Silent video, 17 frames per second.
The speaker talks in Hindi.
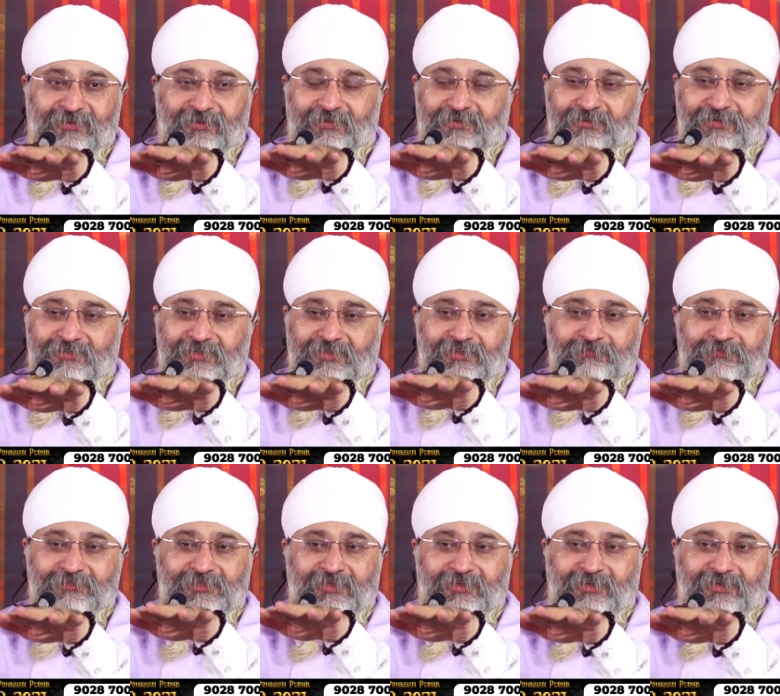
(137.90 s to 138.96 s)
निर्दलीय
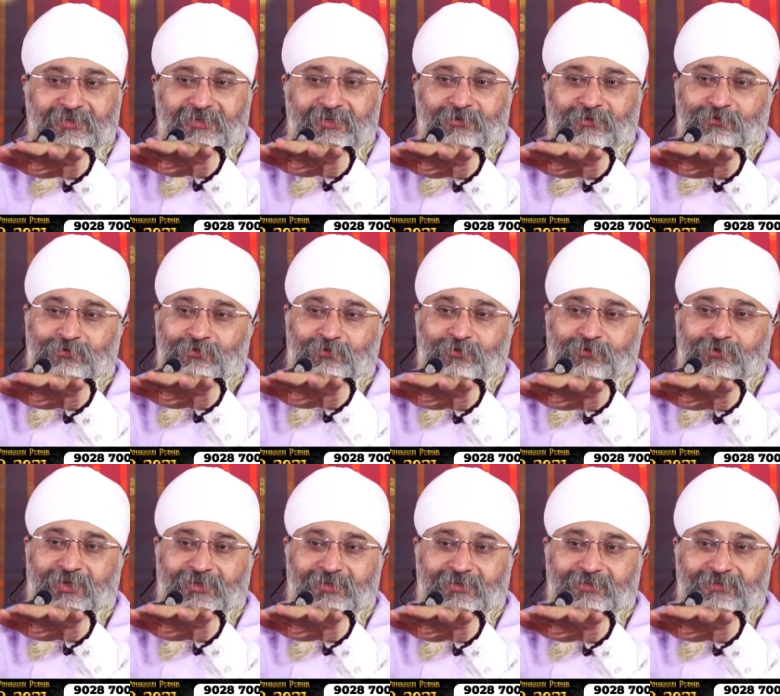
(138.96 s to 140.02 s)
इसलिए करना है क्योंकि गुरु कह
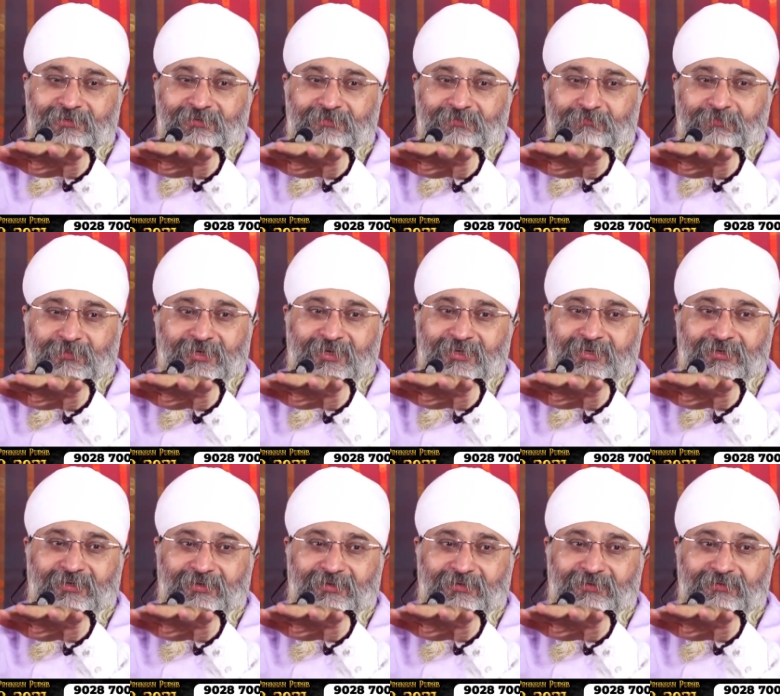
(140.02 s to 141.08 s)
रहा है मन नहीं कर
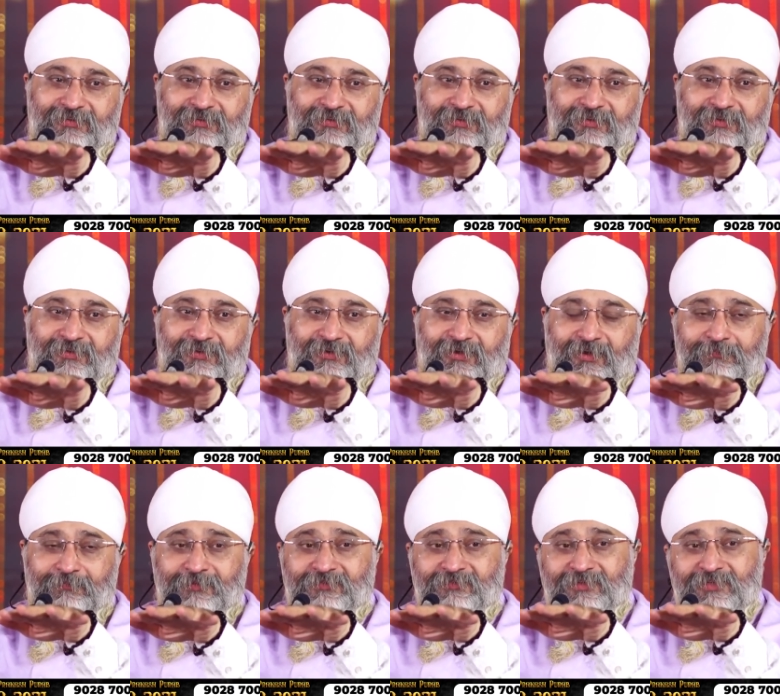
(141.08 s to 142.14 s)
रहा
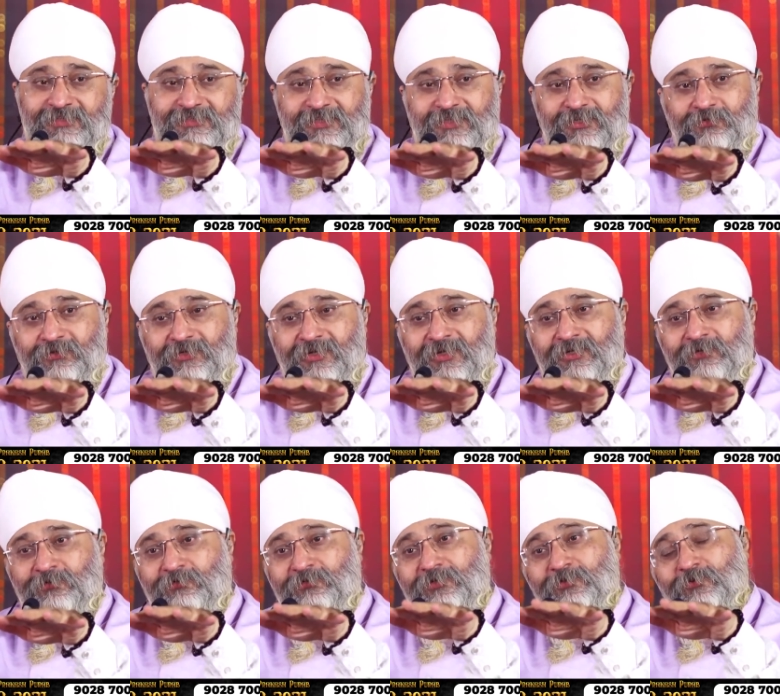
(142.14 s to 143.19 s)
अमृत वाले इसलिए उठना है
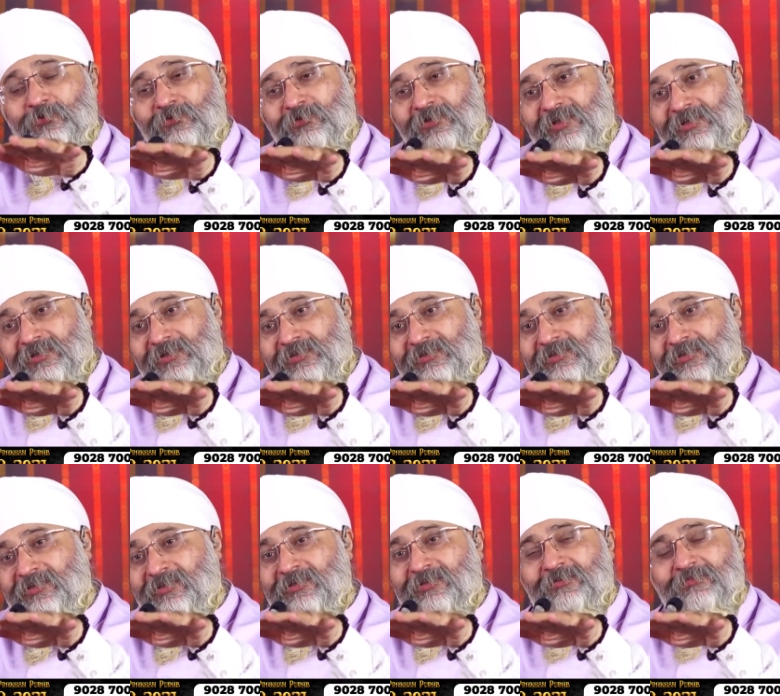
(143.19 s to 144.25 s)
क्योंकि गुरु कह रहा
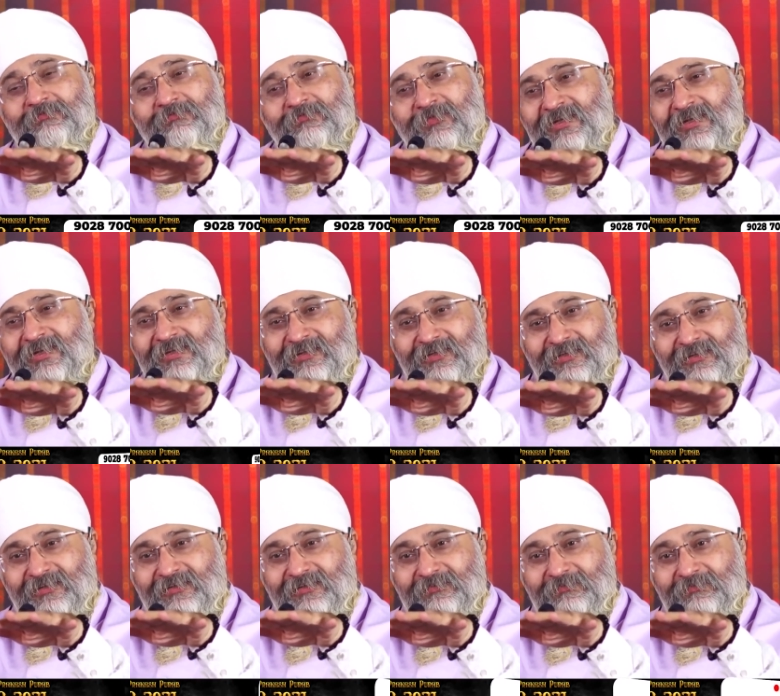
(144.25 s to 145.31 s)
है मन नहीं कर
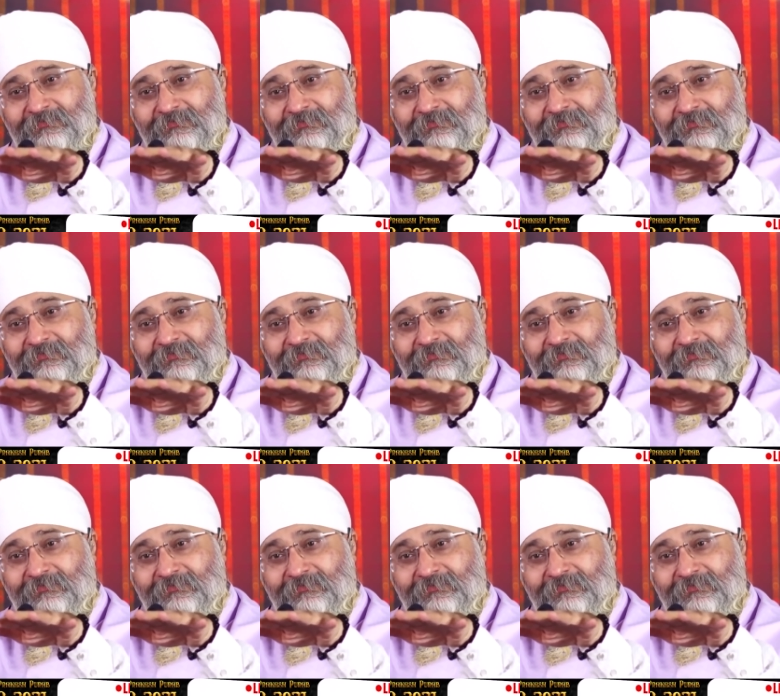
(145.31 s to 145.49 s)
रहा